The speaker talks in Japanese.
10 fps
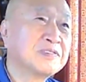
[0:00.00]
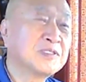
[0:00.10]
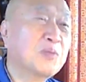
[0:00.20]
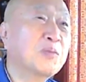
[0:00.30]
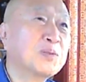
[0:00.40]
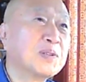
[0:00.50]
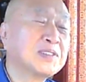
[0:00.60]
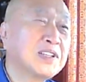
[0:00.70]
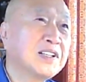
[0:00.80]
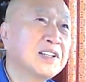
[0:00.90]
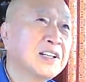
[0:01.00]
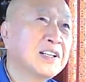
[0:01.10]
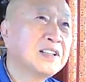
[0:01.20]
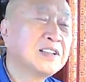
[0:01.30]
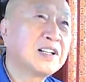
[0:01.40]
と思いますね。
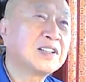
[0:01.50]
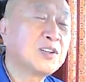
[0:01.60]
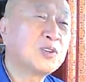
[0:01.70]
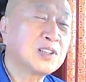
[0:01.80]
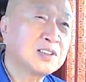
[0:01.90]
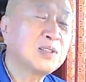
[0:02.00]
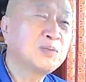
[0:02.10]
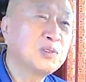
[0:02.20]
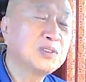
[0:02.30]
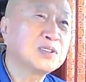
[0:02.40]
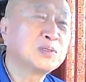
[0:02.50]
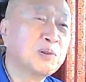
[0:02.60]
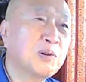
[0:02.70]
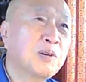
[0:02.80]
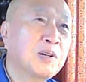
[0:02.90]
だから、お釈迦さんもイエス
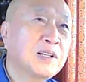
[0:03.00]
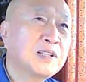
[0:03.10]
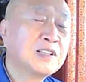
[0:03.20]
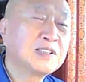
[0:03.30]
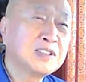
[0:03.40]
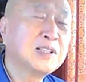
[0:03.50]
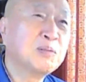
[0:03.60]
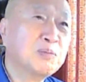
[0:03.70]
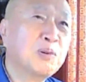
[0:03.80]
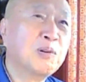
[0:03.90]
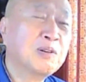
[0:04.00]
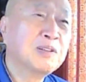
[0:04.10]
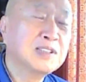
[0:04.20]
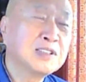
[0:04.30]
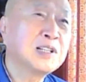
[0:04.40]
も、親鸞も、
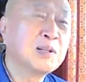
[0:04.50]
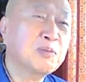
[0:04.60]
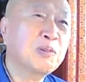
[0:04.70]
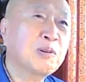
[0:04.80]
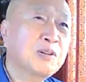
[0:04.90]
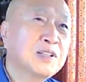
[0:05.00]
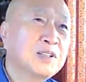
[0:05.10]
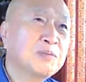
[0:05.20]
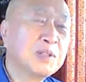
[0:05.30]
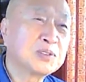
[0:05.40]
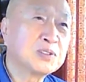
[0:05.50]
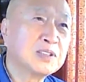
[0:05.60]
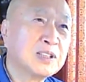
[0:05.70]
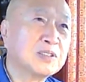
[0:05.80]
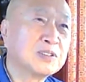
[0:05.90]
日蓮も、ま
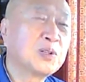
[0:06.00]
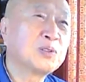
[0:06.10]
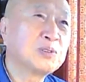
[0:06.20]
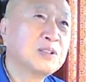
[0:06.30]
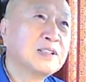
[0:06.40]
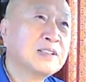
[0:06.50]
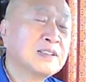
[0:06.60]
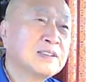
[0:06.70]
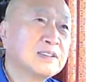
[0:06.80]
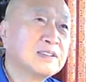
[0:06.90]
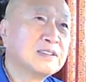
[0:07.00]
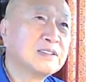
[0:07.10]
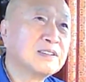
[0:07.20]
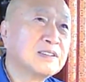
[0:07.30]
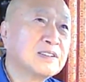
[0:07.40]
あ、そういう、
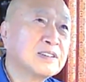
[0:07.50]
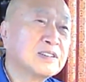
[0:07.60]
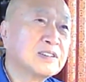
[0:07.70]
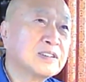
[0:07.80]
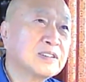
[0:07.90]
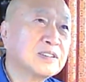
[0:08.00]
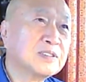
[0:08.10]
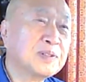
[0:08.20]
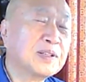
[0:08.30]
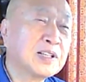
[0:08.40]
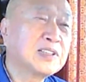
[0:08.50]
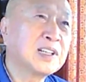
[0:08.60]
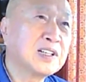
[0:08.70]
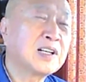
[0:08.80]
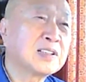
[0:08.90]
うまあ、歴史
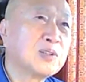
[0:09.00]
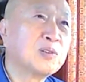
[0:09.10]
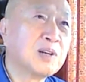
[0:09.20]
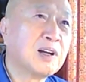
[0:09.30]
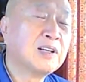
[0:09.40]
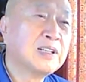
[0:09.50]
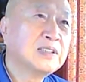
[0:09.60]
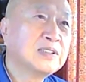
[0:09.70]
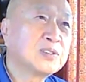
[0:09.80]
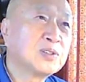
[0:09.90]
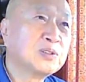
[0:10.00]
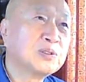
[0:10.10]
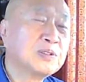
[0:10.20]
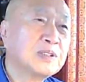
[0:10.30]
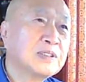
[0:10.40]
で習ったような、そう
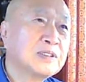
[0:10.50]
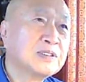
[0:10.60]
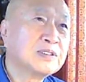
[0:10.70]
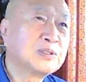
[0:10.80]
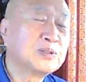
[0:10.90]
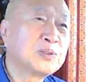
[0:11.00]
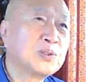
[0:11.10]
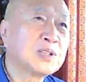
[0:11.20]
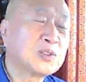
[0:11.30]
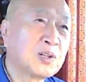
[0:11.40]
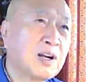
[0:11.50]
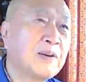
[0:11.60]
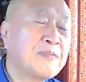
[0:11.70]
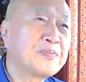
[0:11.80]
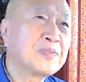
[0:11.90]
いう宗教者と
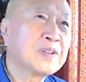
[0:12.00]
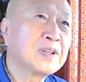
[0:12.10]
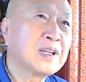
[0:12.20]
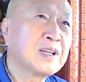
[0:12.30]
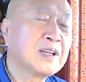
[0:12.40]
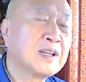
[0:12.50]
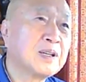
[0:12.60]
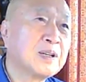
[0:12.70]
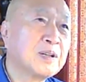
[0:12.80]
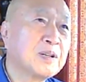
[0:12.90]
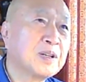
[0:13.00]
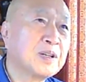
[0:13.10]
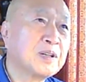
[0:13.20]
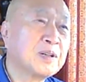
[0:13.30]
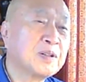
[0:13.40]
か、
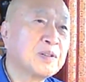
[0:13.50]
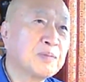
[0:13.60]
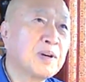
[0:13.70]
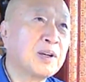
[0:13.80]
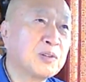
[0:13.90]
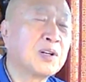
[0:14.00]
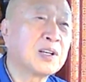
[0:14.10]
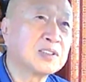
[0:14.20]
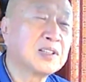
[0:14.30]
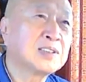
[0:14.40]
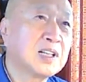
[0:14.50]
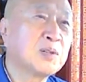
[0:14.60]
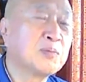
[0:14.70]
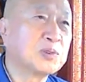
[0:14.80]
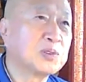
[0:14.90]
えー、まあ世の中政治家
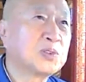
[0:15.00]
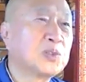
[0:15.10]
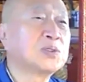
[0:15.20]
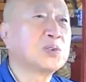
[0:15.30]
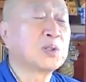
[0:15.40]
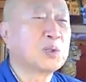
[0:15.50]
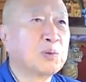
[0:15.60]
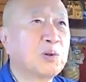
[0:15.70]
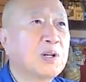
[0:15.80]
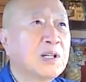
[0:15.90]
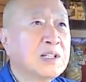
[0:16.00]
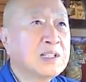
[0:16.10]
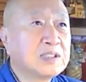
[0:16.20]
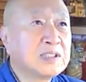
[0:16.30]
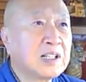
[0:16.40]
でもそうでしょうけども
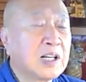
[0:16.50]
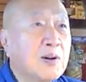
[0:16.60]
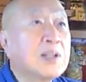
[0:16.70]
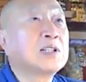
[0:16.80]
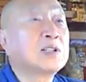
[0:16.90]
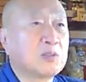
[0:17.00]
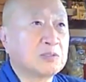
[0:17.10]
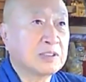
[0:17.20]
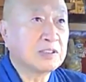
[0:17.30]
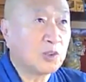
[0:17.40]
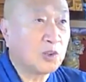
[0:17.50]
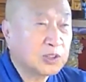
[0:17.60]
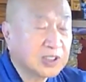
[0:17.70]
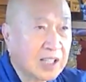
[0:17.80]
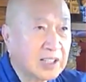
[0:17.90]
力が湧いてきよるこ
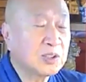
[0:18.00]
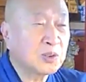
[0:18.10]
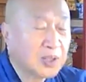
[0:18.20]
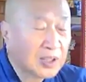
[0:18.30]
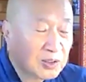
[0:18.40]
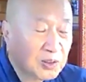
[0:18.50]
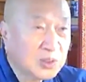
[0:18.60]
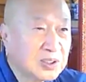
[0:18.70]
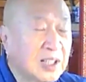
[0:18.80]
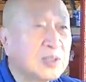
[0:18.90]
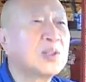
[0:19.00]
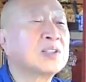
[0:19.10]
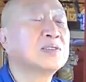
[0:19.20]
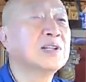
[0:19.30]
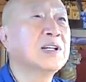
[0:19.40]
うしたい世の中こうしたいとか
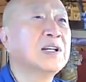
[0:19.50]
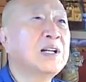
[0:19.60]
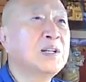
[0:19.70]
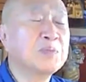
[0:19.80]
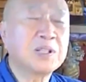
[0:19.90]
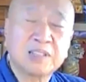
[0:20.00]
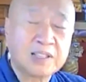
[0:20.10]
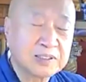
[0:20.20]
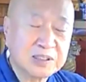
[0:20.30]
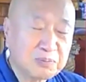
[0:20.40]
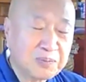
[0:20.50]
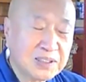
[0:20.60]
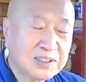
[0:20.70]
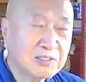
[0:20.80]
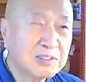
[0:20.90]
ですね皆さん心
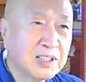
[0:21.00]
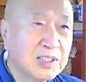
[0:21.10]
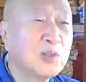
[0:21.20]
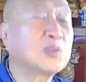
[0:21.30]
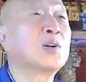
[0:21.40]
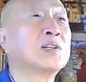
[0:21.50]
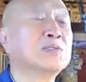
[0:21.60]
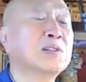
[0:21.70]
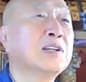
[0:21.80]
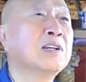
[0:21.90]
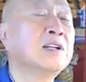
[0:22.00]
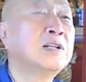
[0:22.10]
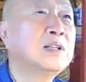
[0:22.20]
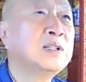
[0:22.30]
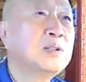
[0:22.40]
配しなくていいよとかですね
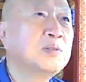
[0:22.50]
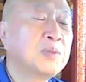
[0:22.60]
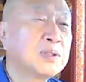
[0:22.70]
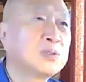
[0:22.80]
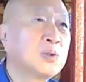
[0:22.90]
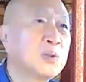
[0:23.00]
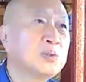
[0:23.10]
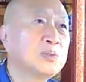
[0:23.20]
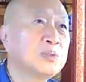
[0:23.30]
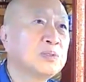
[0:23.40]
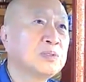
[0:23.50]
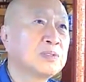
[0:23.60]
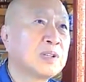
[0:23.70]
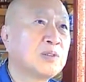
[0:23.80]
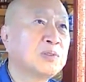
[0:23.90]
まあそういう
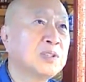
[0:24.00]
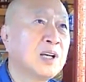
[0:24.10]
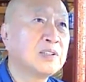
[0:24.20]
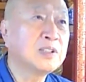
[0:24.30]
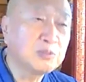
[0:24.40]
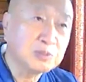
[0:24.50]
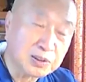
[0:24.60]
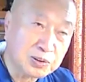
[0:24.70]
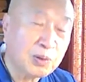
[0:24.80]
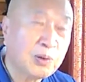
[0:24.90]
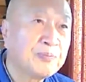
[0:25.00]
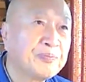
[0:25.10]
類が一句でしょ